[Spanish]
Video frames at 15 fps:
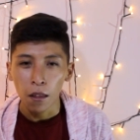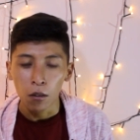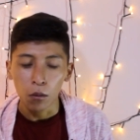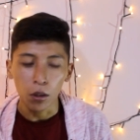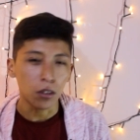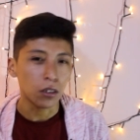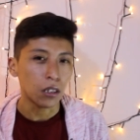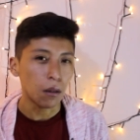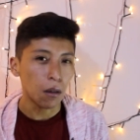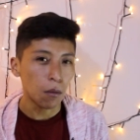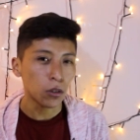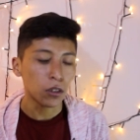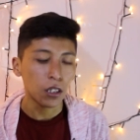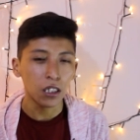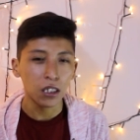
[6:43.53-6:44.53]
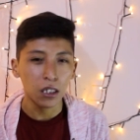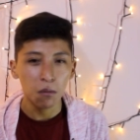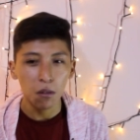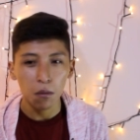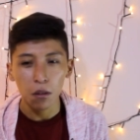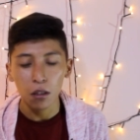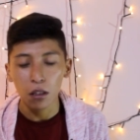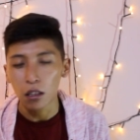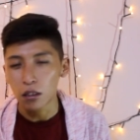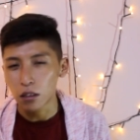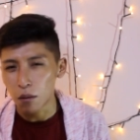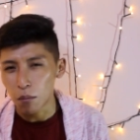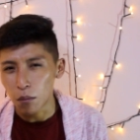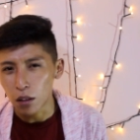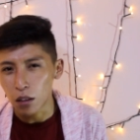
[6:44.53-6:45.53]
porque sabemos que Justin Bieber desde
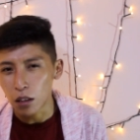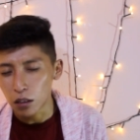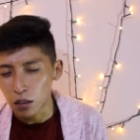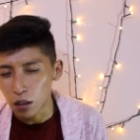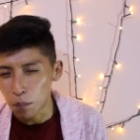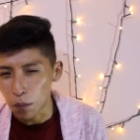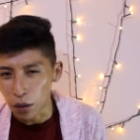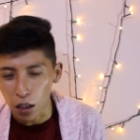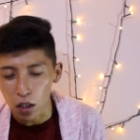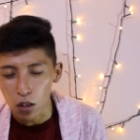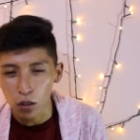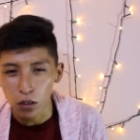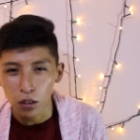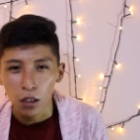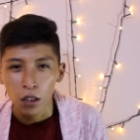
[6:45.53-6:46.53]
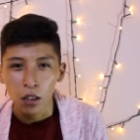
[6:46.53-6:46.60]
este, este pequeños